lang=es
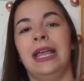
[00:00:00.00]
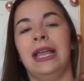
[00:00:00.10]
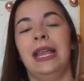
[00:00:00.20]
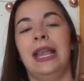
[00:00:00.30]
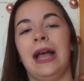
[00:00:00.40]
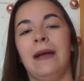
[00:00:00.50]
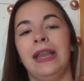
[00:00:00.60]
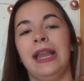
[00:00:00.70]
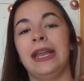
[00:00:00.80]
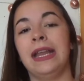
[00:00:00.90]
la
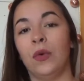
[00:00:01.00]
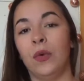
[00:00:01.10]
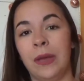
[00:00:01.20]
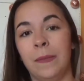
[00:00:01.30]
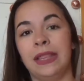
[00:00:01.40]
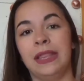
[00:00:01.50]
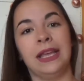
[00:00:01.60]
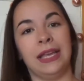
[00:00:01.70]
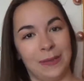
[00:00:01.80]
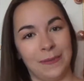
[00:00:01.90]
bailarina Julia
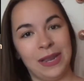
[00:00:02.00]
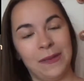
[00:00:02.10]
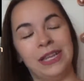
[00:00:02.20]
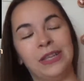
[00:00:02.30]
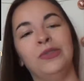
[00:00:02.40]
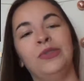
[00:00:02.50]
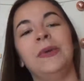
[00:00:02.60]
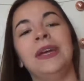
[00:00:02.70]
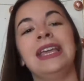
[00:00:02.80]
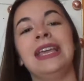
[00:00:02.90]
Méndez, que también es belly
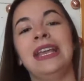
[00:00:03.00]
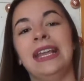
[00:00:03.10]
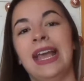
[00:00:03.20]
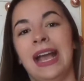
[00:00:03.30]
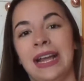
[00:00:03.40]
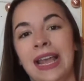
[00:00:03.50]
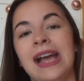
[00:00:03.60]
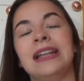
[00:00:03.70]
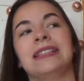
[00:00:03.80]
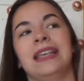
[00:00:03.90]
youtuber, y Lia
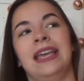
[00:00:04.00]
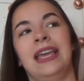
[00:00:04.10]
Clarks,